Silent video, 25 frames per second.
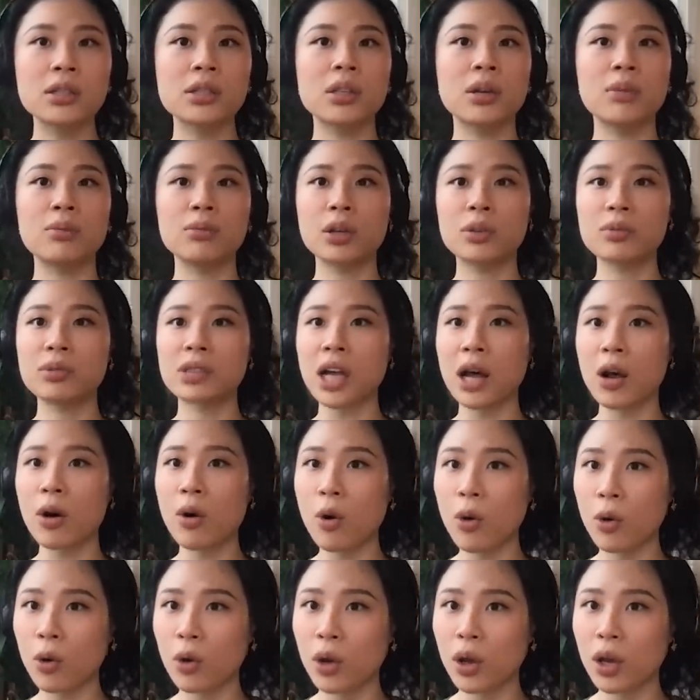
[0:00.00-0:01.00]
sống trong xã
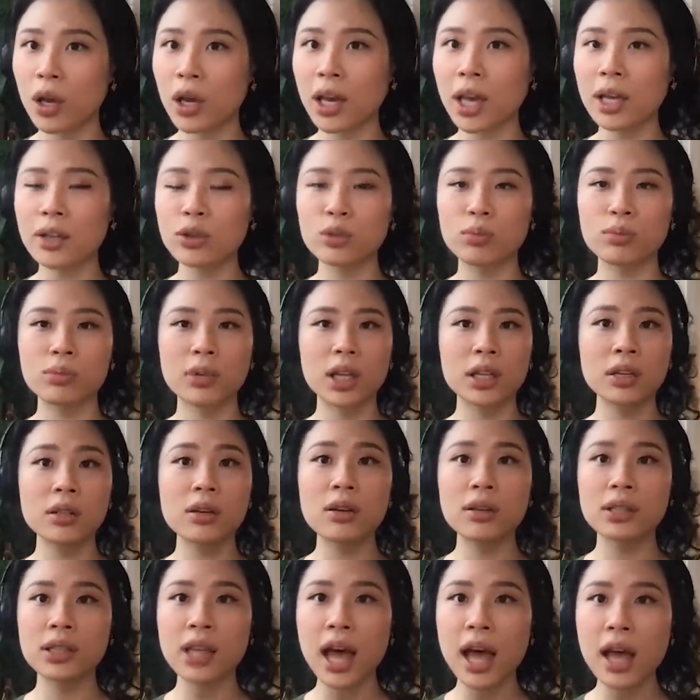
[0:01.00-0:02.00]
hội, cách chúng ta
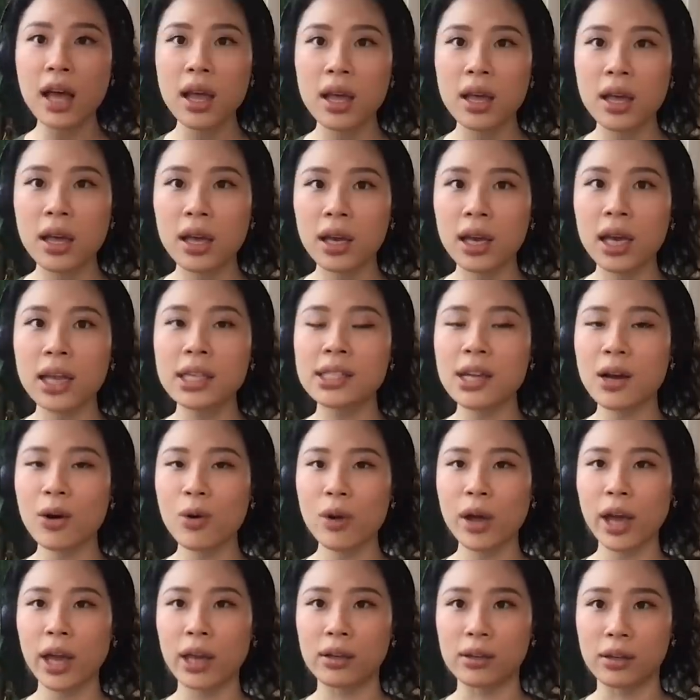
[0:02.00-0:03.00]
tương tác cách
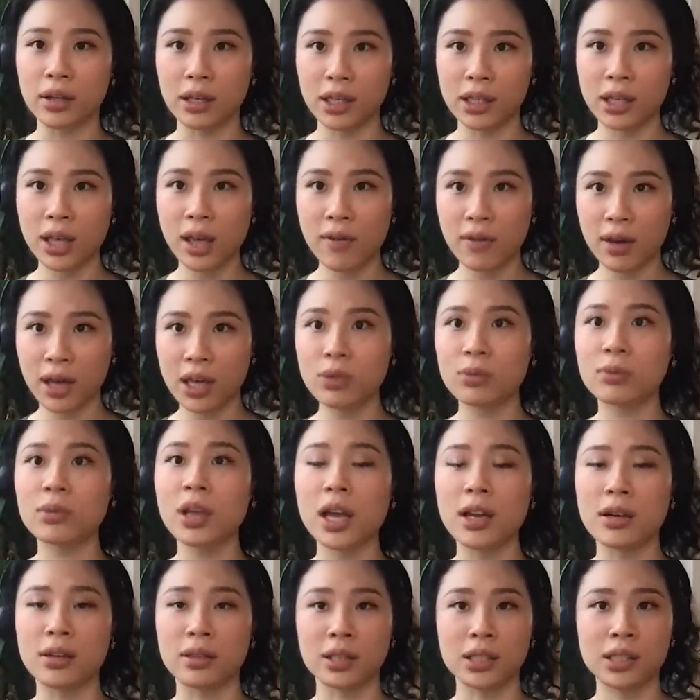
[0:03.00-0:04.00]
xã hội ảnh hưởng đến ta và cách
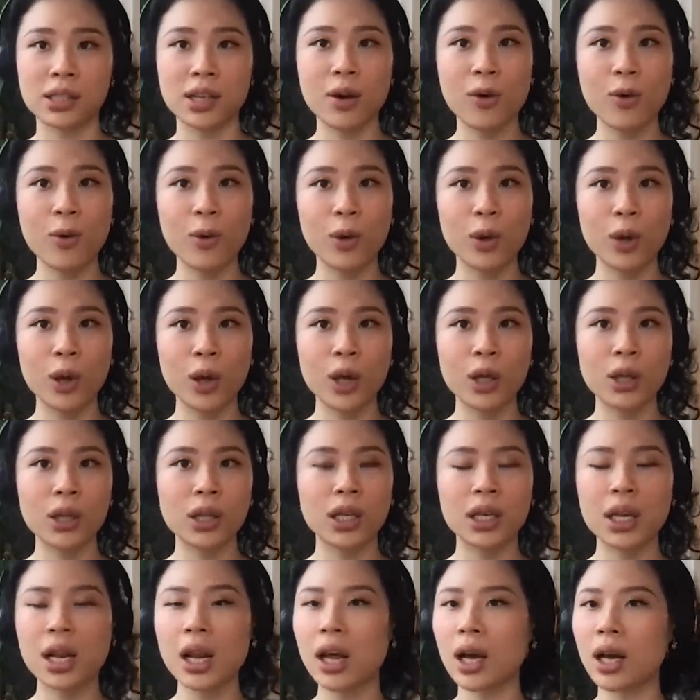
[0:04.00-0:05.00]
chúng ta ảnh hưởng đến xã hội
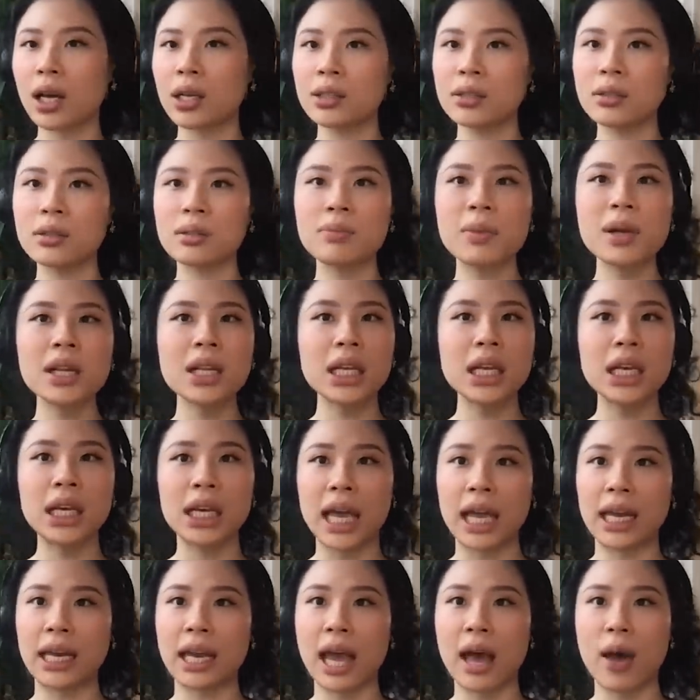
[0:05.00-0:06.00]
thế nên là gần như bất
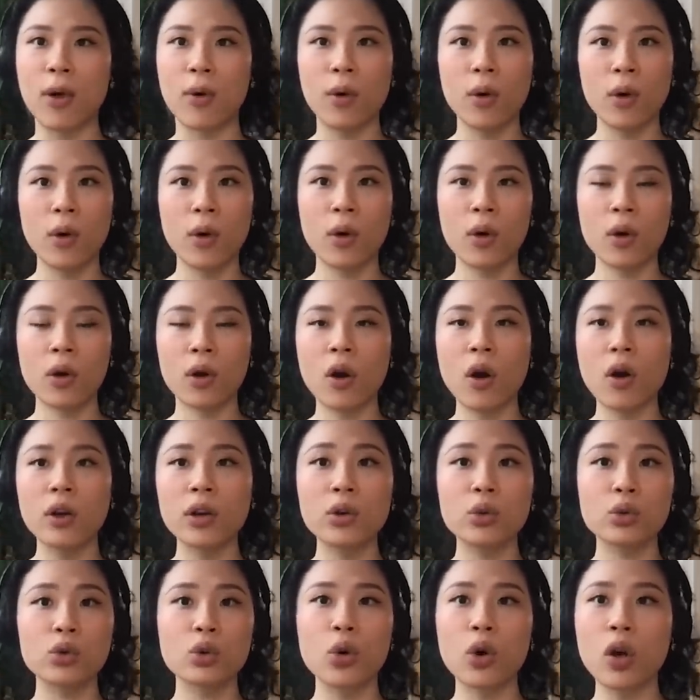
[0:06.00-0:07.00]
kỳ ngành nào có
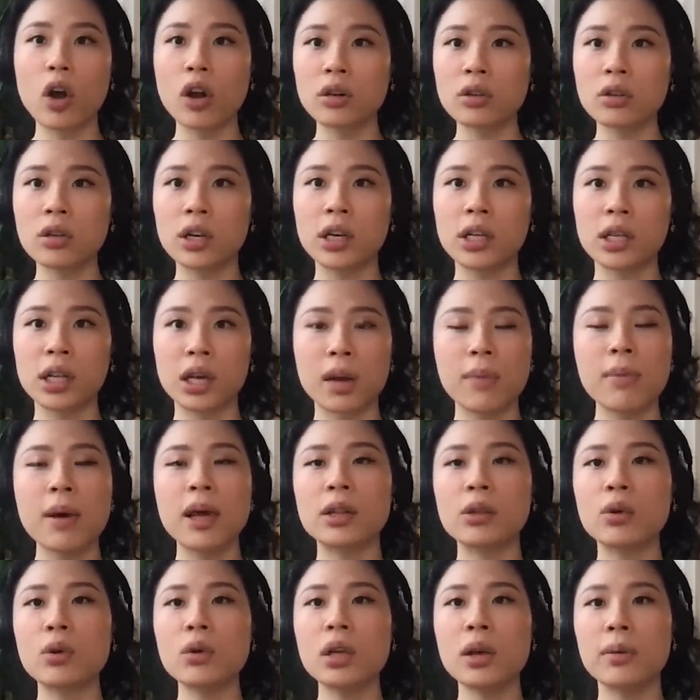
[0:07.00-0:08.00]
yếu tố con người thì các
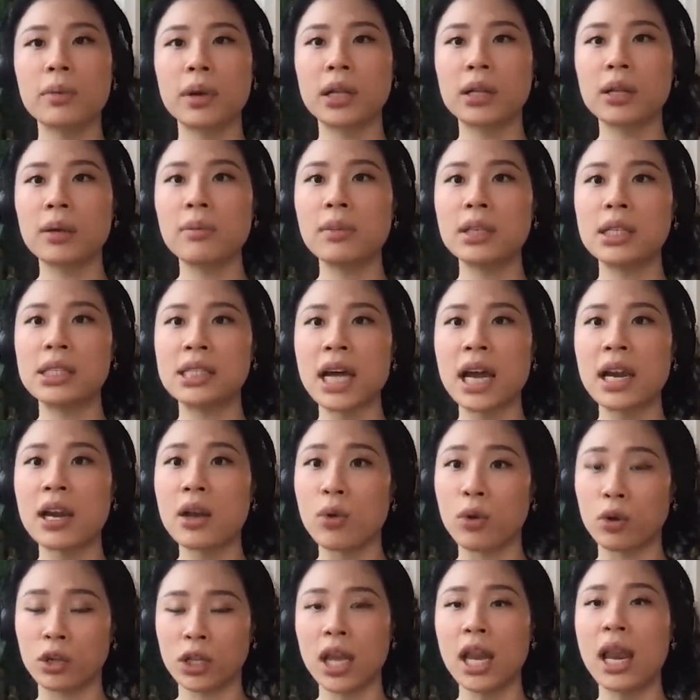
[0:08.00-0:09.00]
bạn tốt nghiệp ngành tâm lý ra
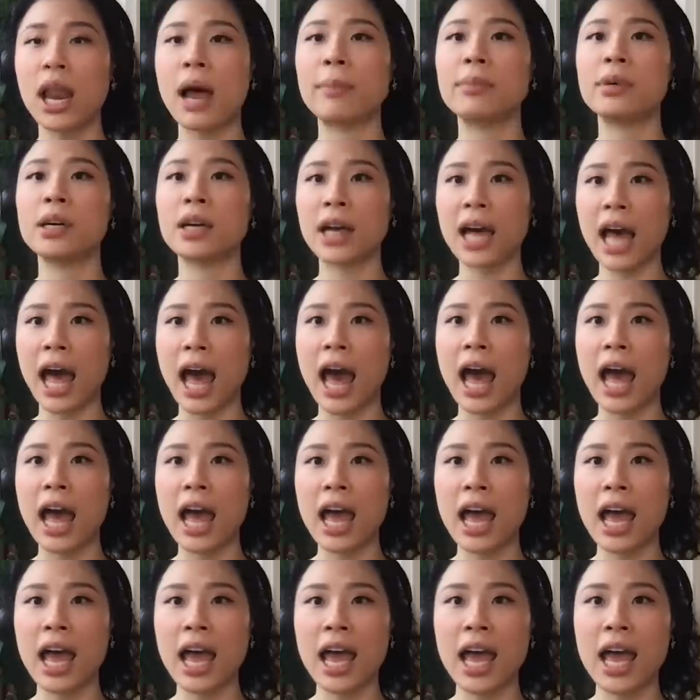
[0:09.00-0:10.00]
đều có thể làm được cả
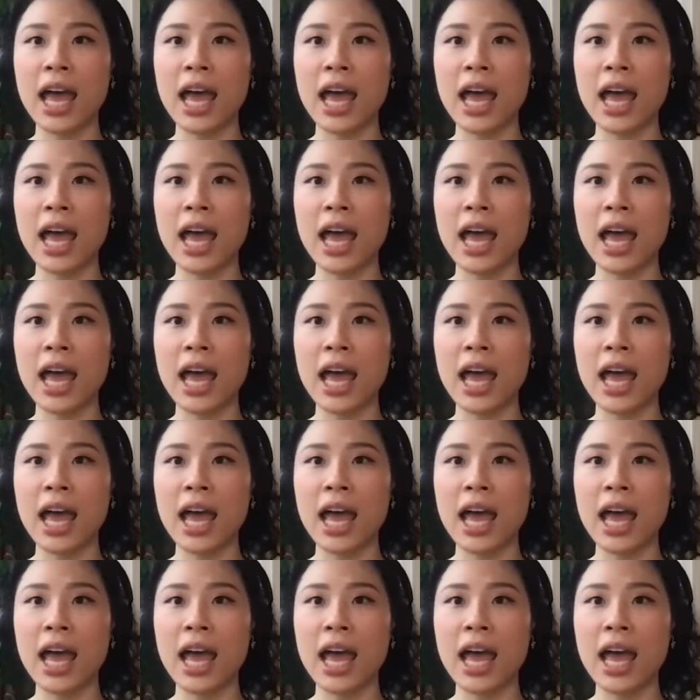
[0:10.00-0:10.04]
